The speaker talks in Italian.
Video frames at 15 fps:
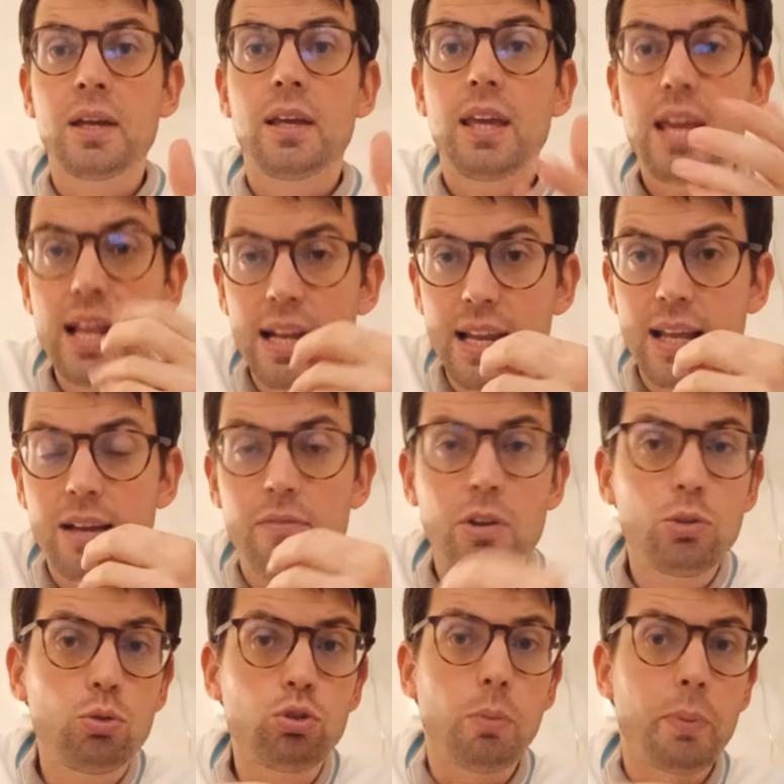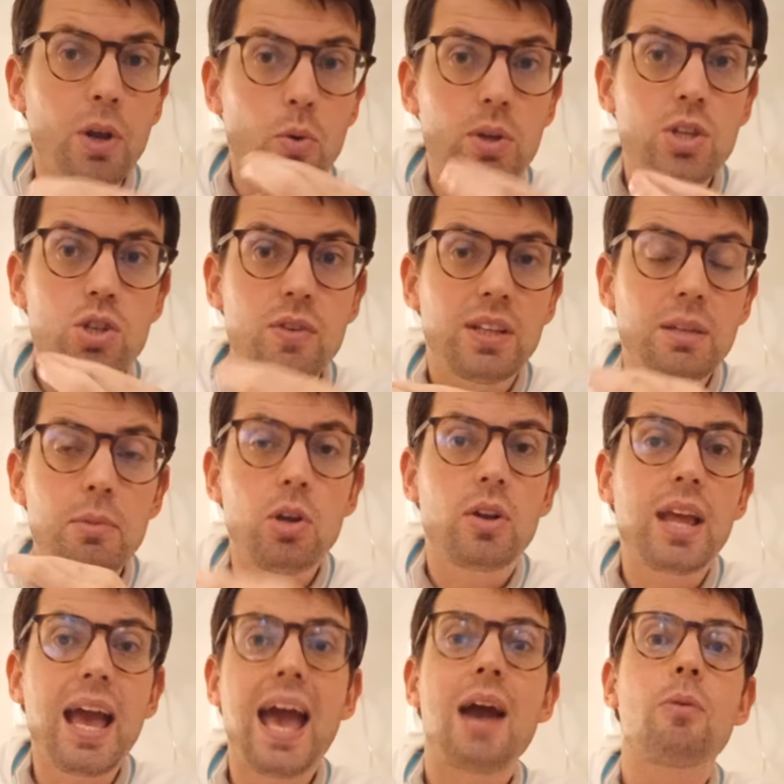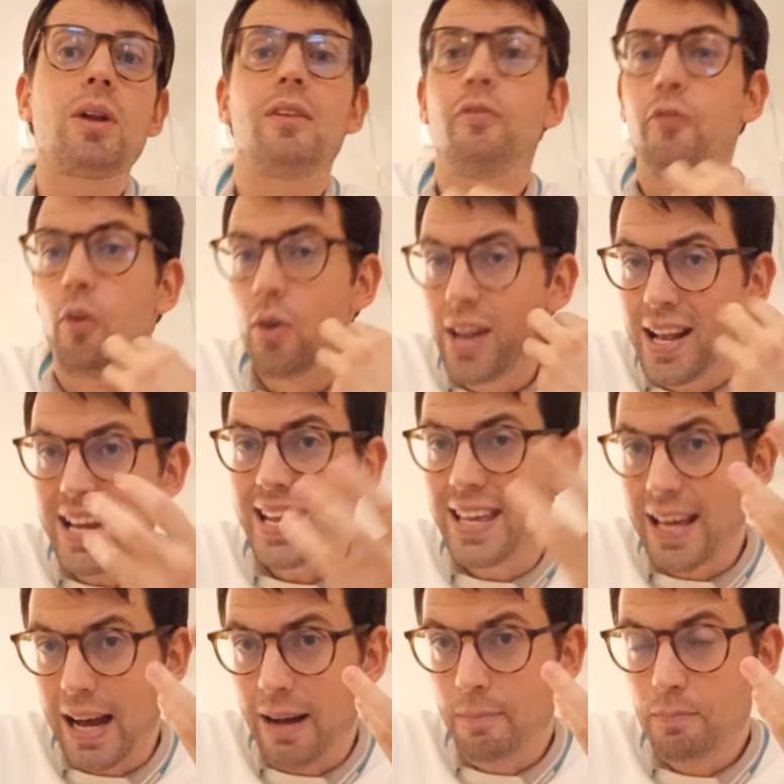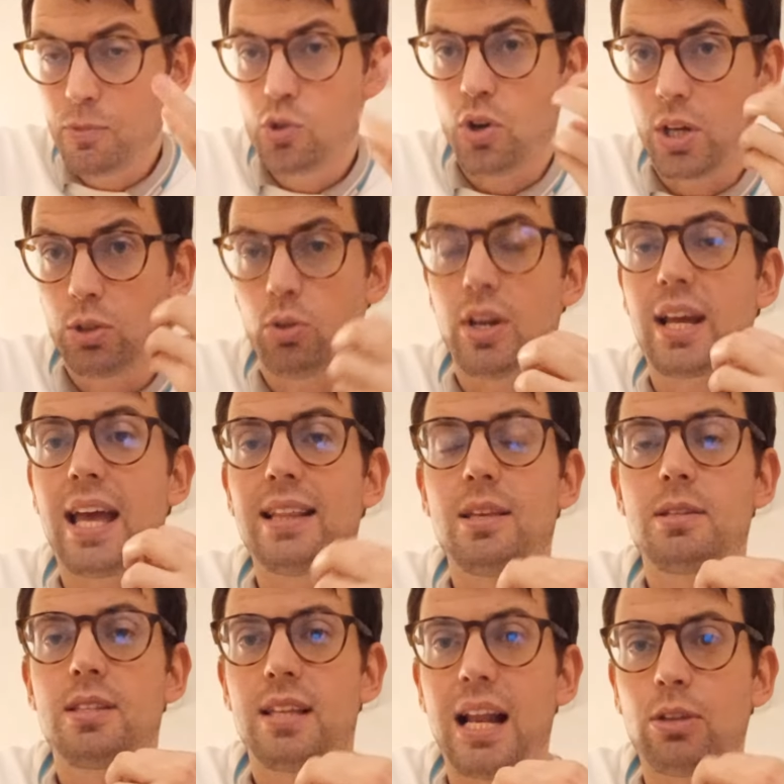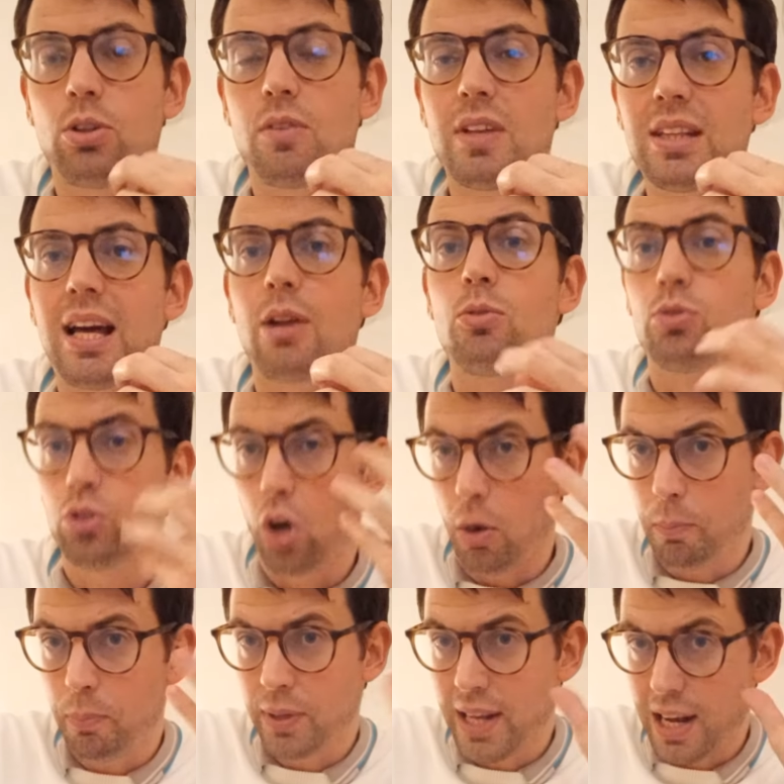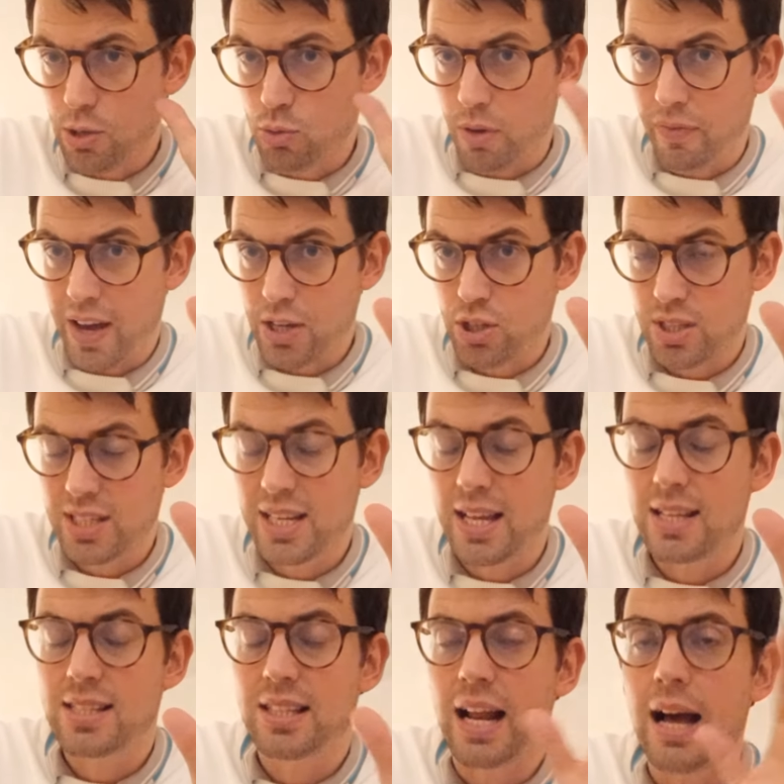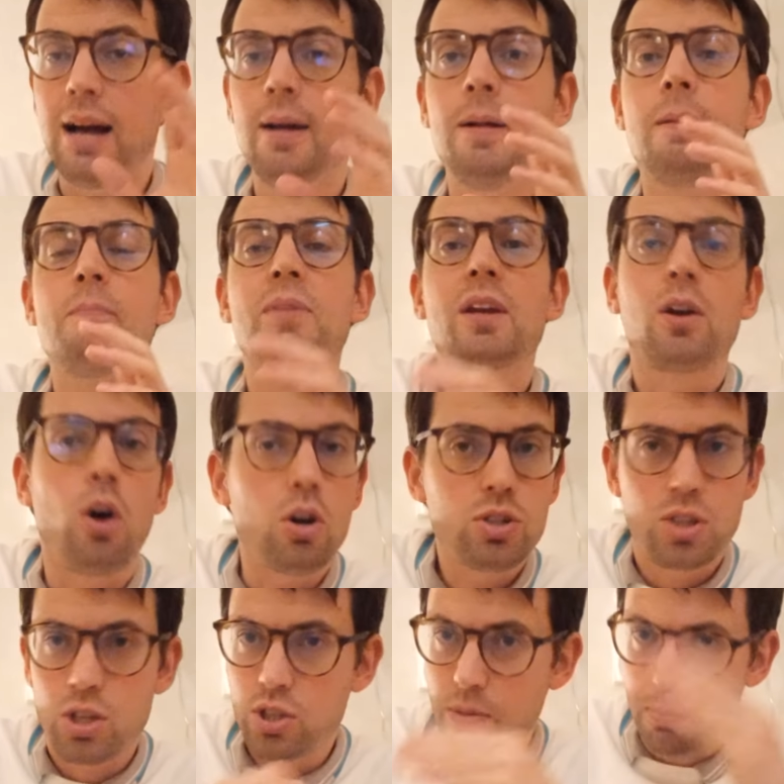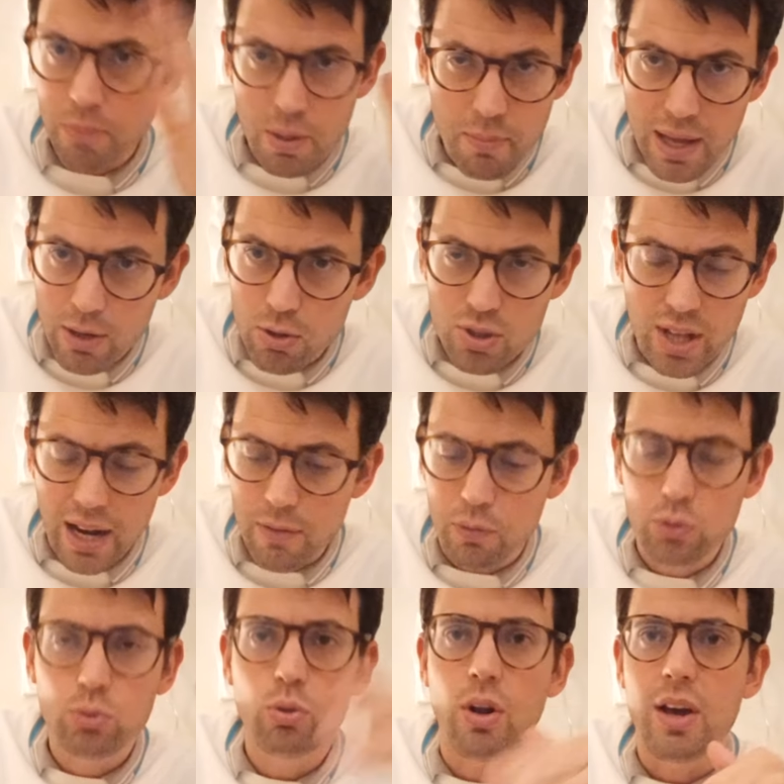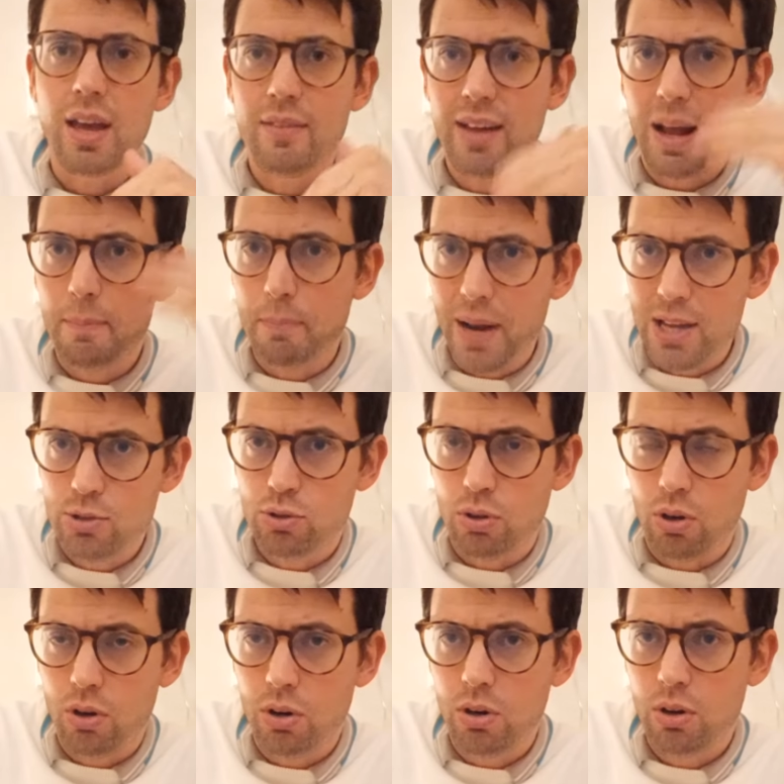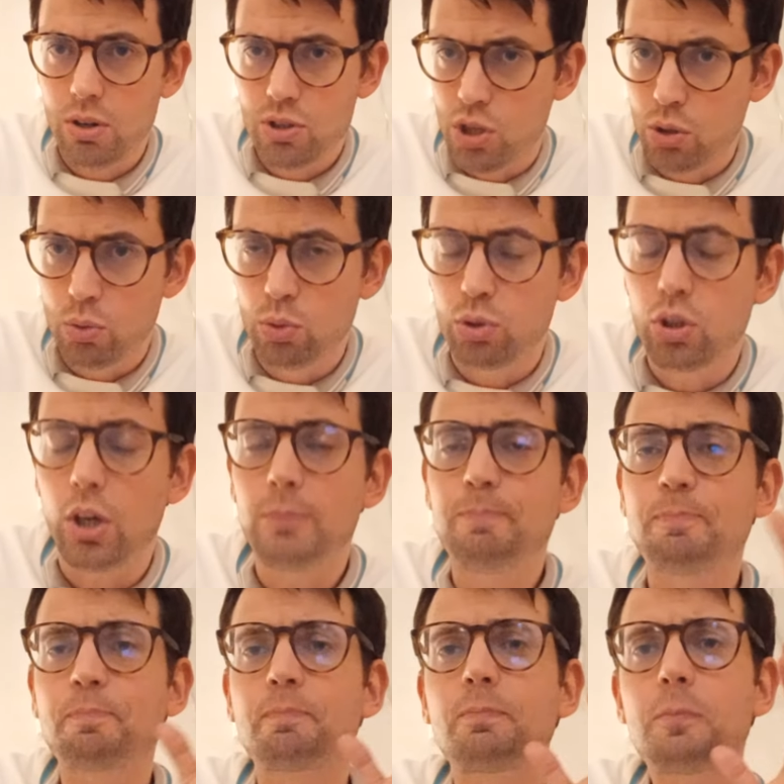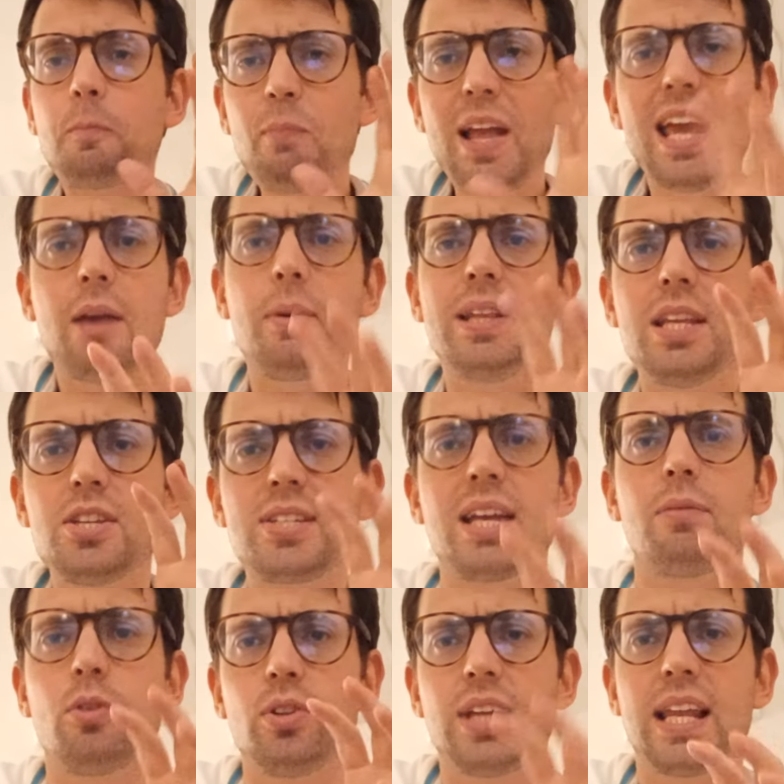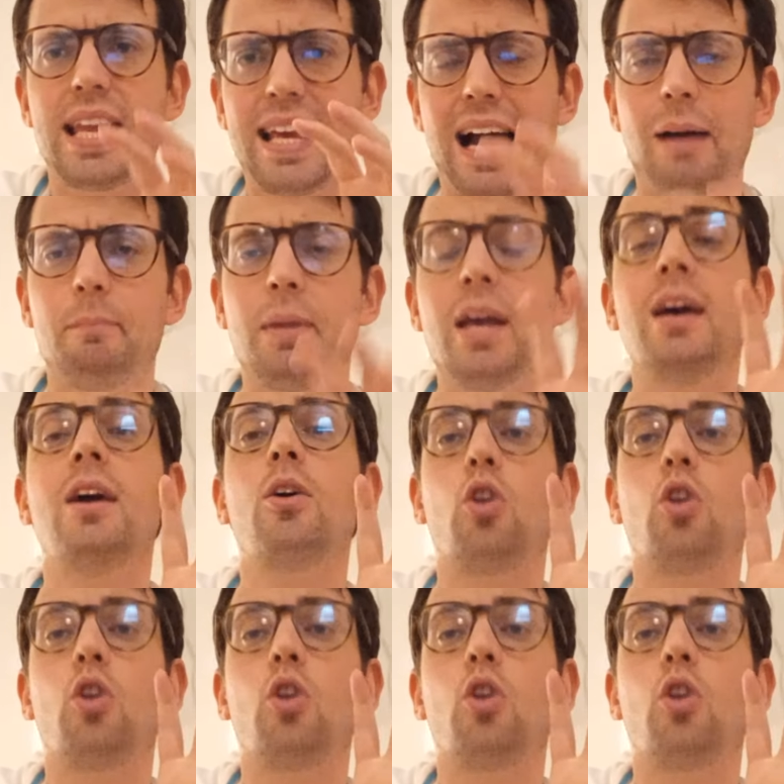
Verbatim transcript: Illing venduto per 15-20 milioni è una follia, giocatore che è destinato a diventare un top nella sua fascia sinistra, Kostic per me non sarà il futuro e verrà presto ceduto e quindi servono dei ricambi.